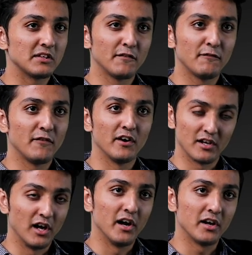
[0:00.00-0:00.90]
तरफ
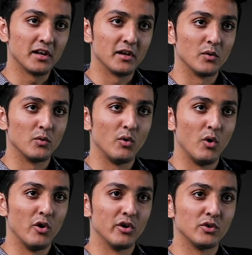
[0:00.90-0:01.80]
फकलाहट है
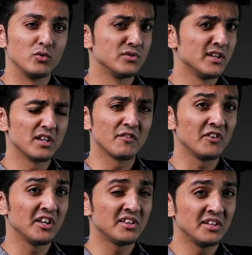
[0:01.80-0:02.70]
और दूसरी
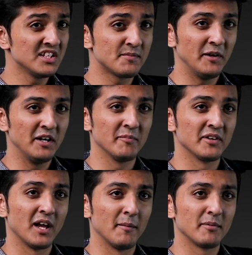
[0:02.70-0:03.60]
तरफ इतनी स्पीड में
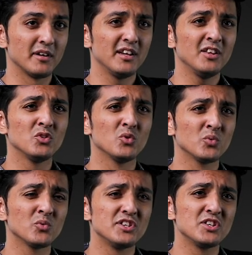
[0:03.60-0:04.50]
रैप इन
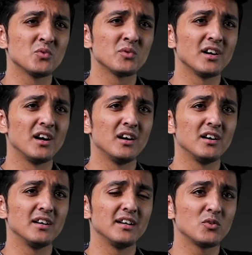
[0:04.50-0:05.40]
दोनों चीज़ों का
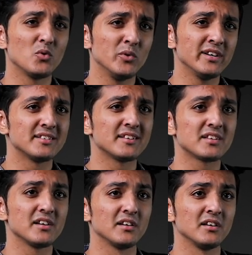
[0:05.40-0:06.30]
को
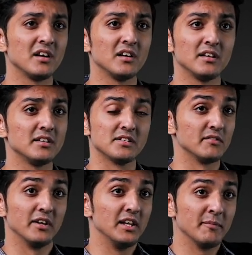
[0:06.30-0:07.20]
एग्जिस्ट करना इज
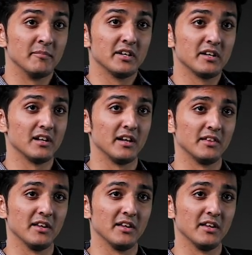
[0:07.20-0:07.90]
रियली अमेरिकल आई